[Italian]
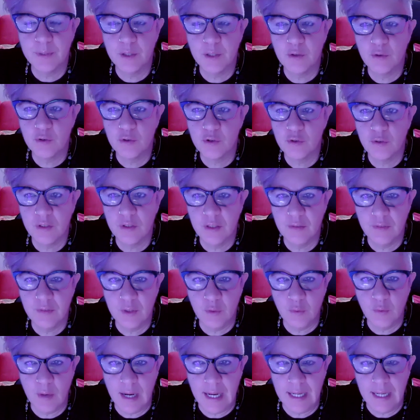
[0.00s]
percorso
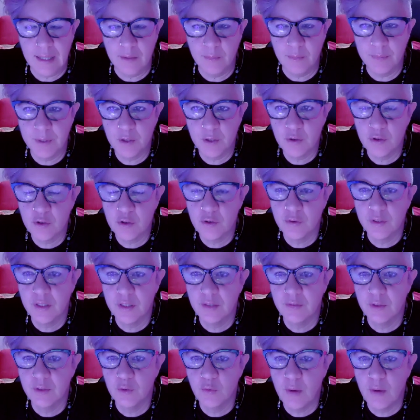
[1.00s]
individuale. Un percorso
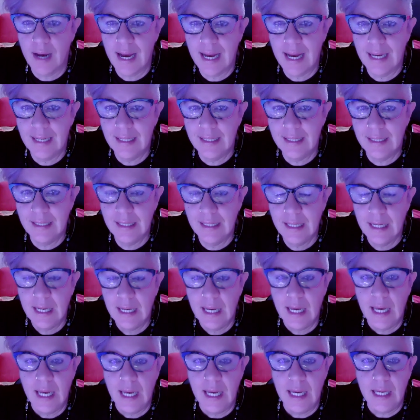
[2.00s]
individuale,
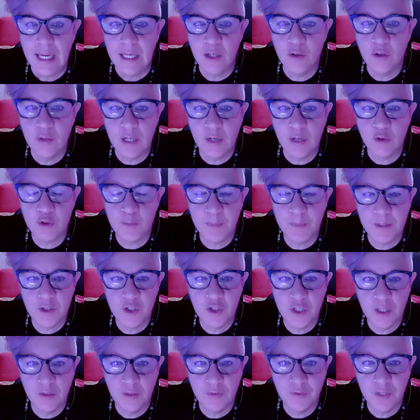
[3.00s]
io nello
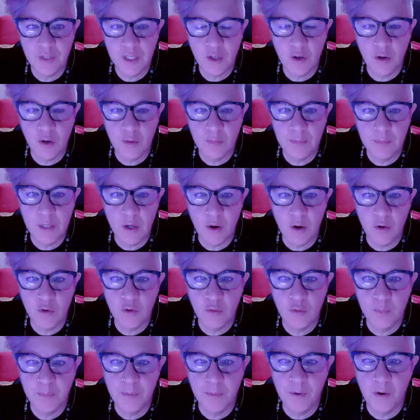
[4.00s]
specifico mi
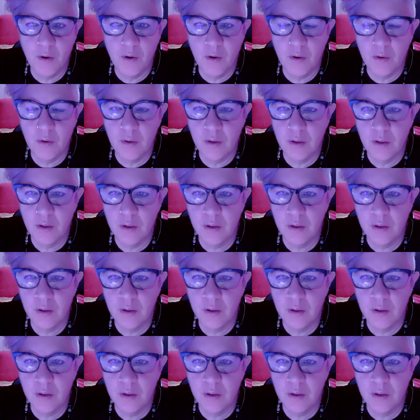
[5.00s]
occupo